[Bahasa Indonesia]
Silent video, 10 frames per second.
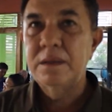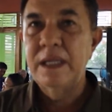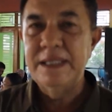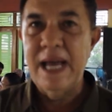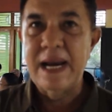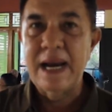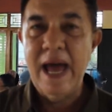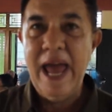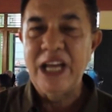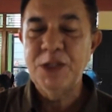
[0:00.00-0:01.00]

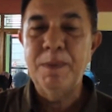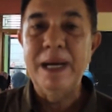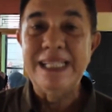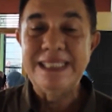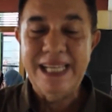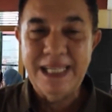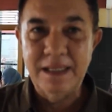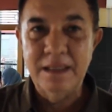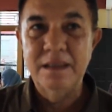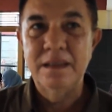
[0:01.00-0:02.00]
secara eksplisit
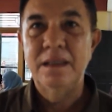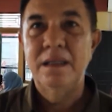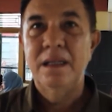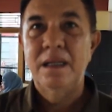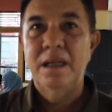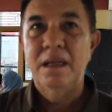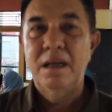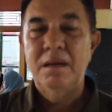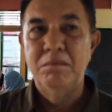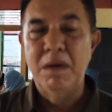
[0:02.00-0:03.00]

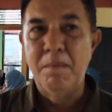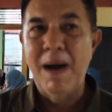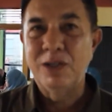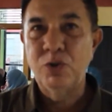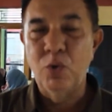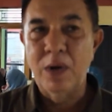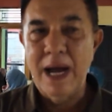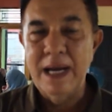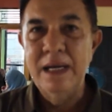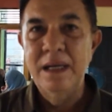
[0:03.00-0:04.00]
memasukkan